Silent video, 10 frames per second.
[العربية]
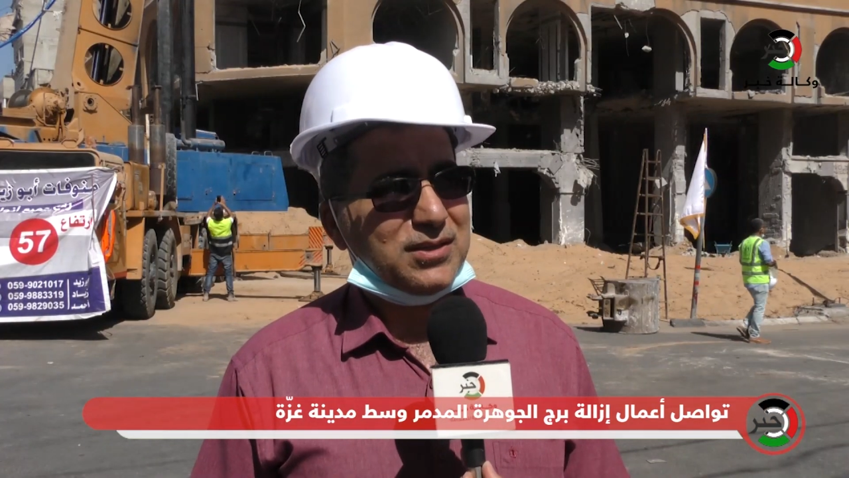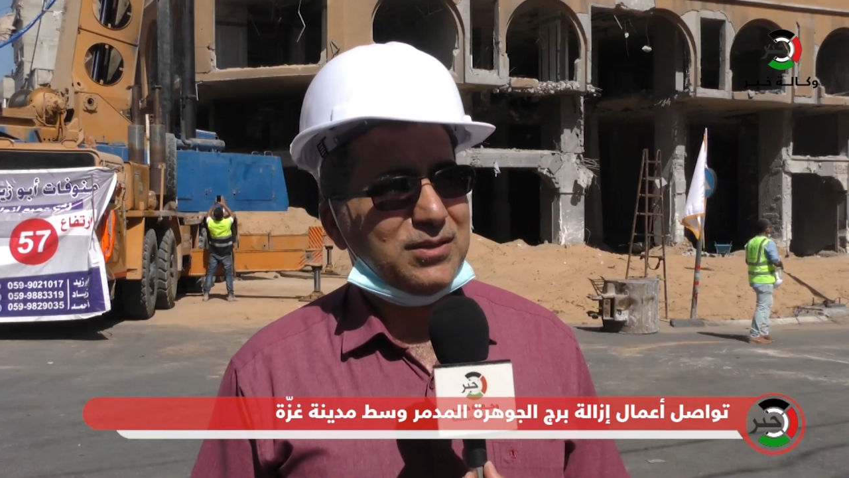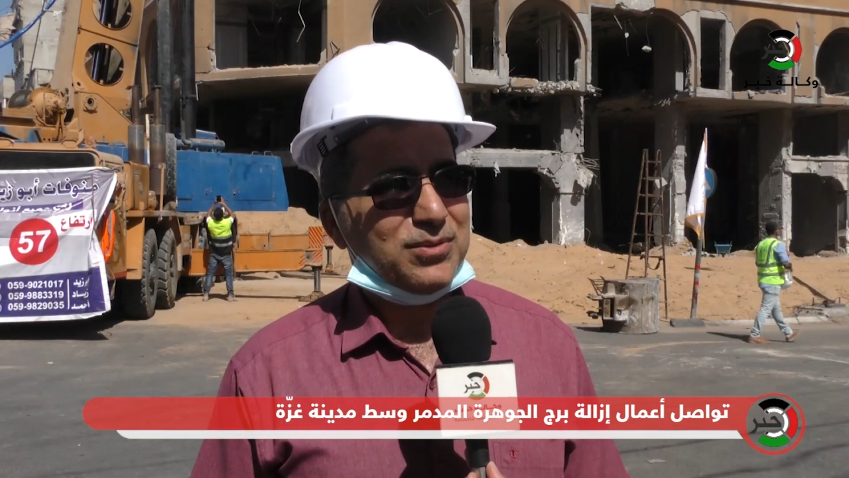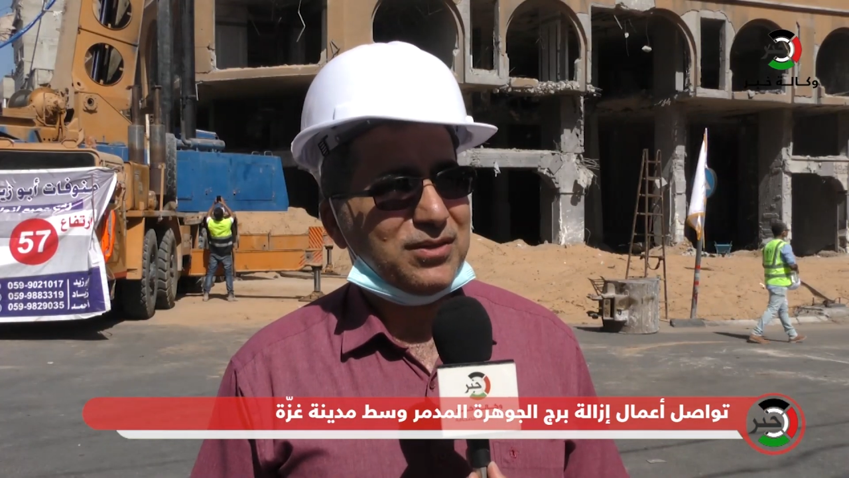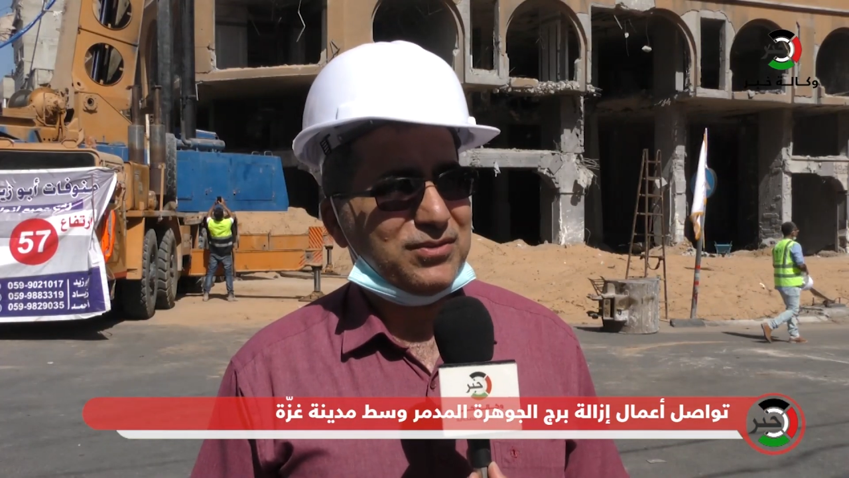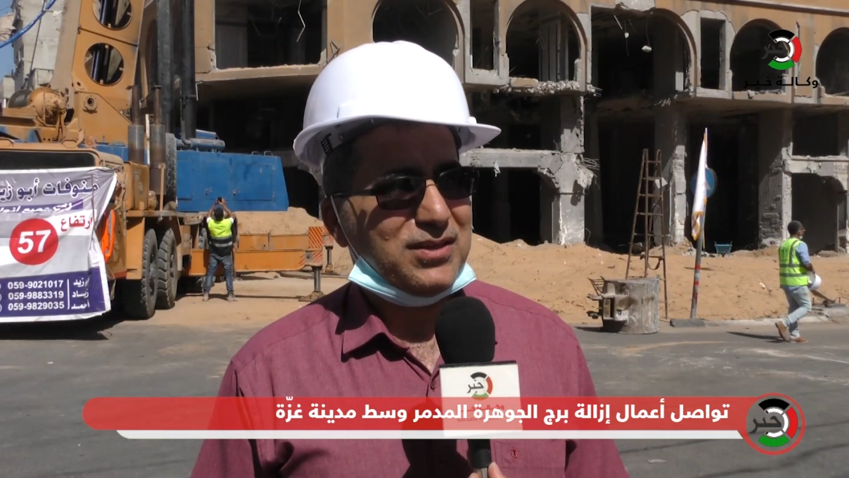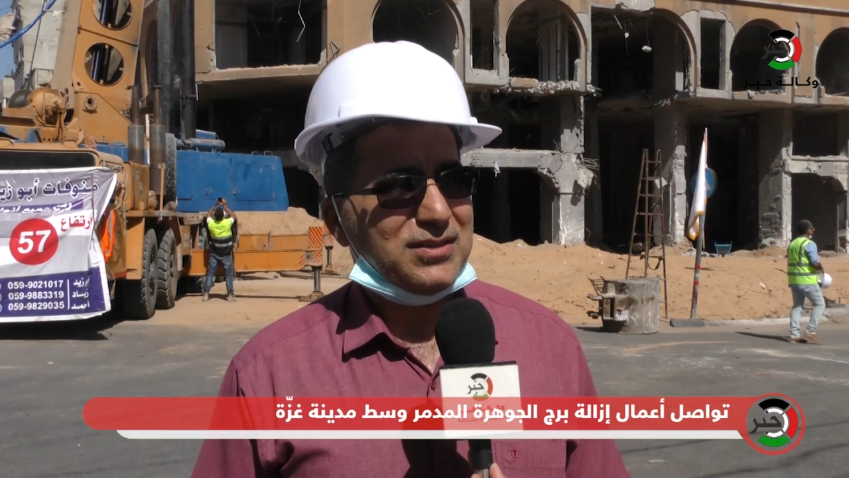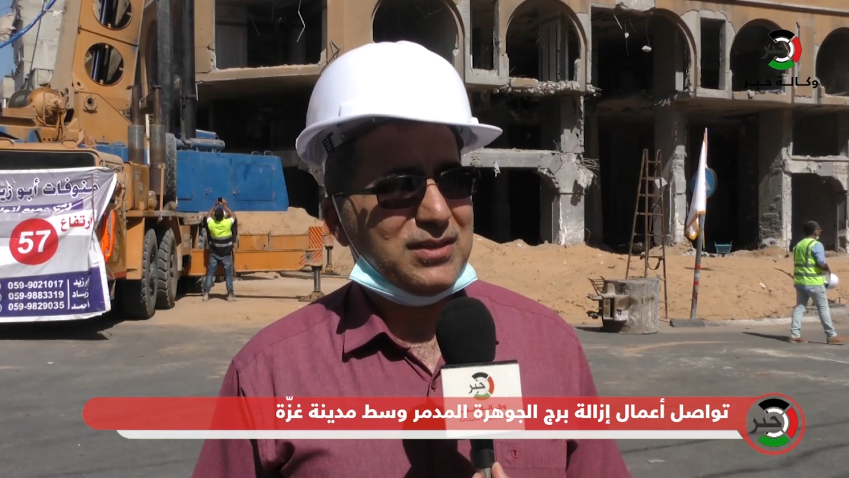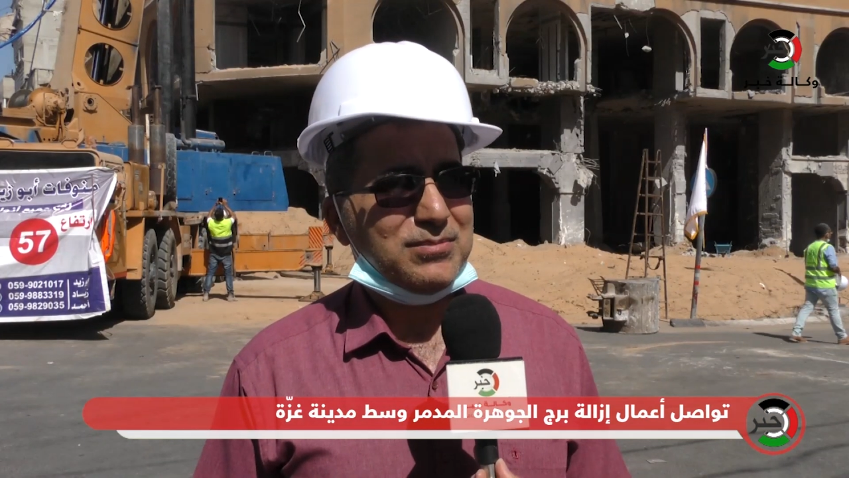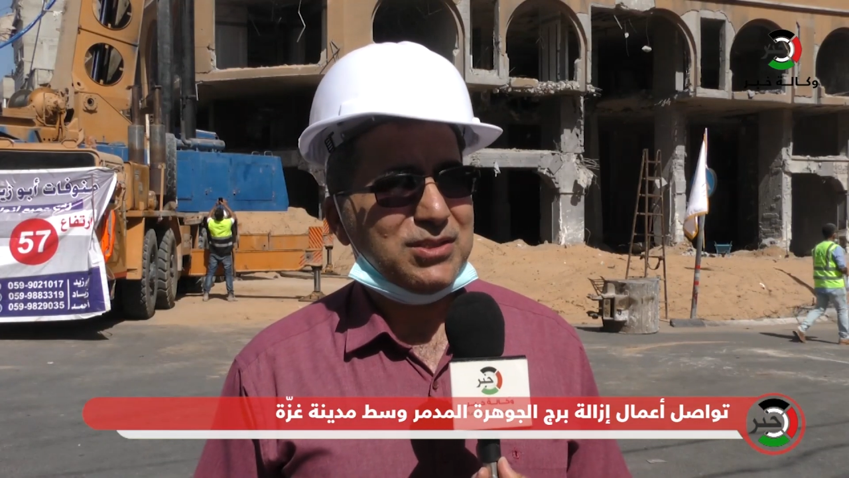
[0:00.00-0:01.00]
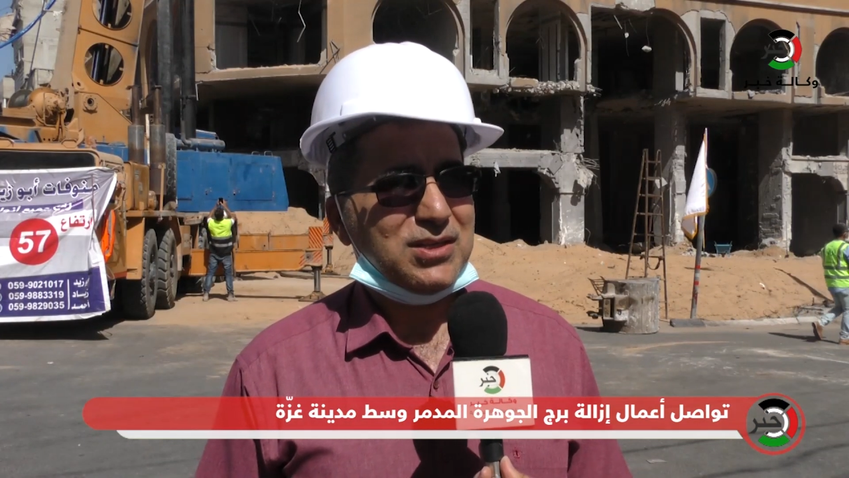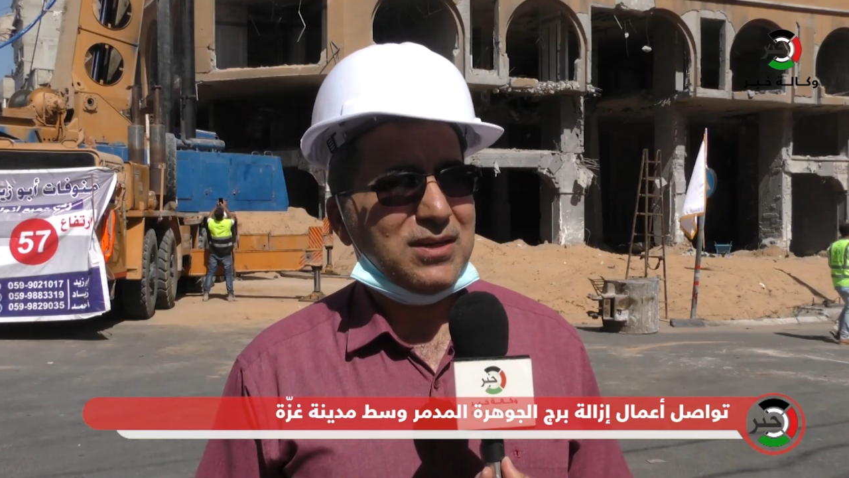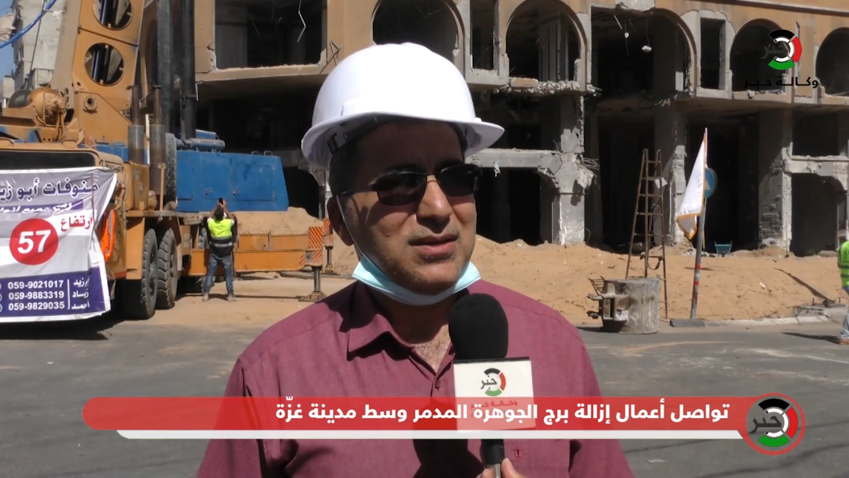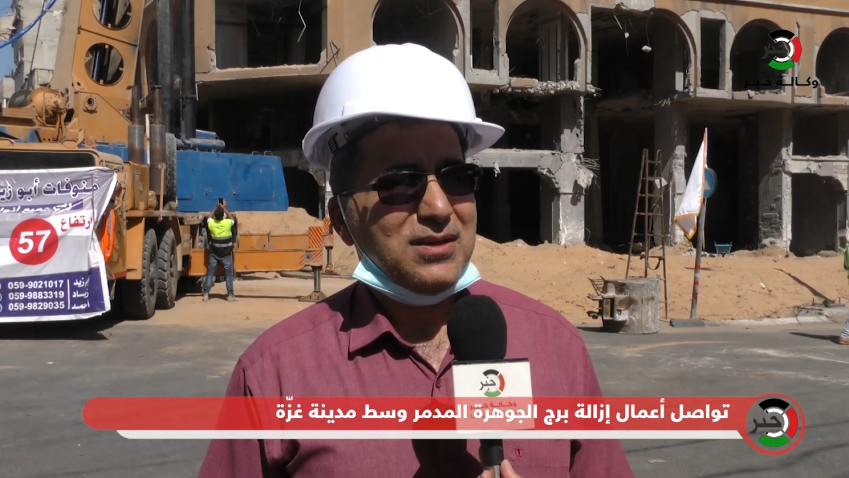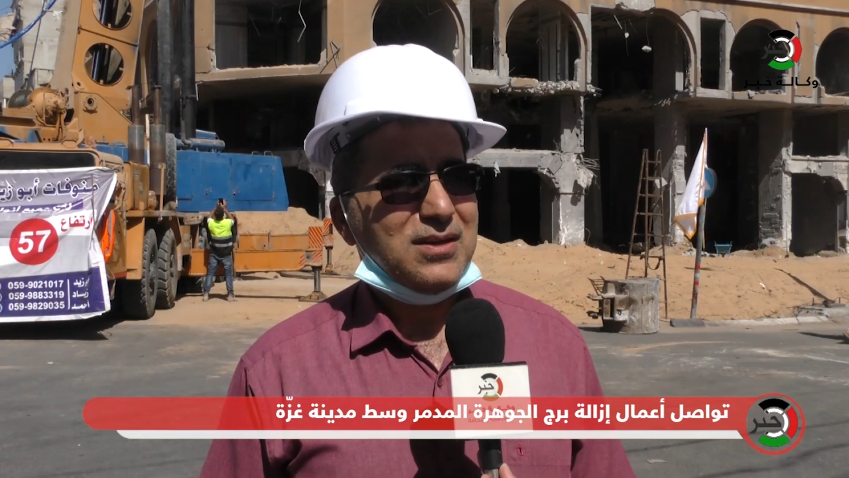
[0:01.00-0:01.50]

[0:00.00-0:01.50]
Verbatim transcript: خبرة في هذا المجال